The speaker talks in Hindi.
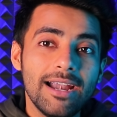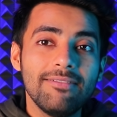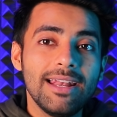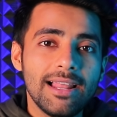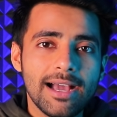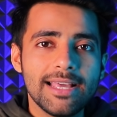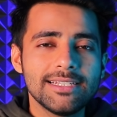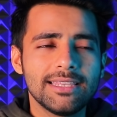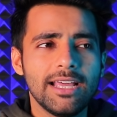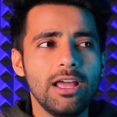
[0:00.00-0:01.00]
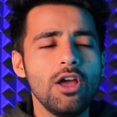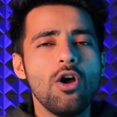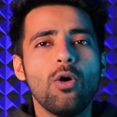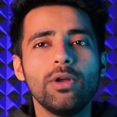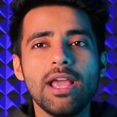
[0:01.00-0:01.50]
हार्डवेयर लगाया जाता है
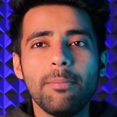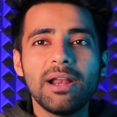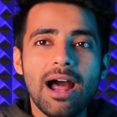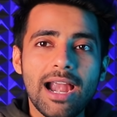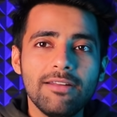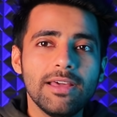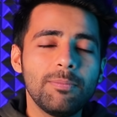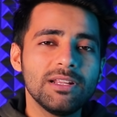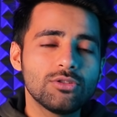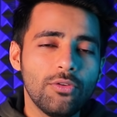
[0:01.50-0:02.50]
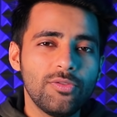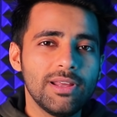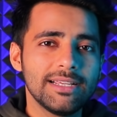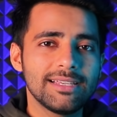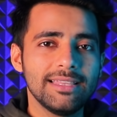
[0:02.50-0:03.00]
और यहाँ पर हार्डवेयर प्लस
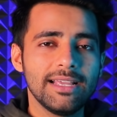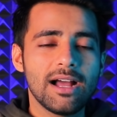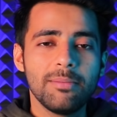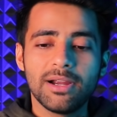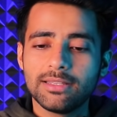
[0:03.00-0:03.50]
सॉफ्टवेयर के साथ ये काम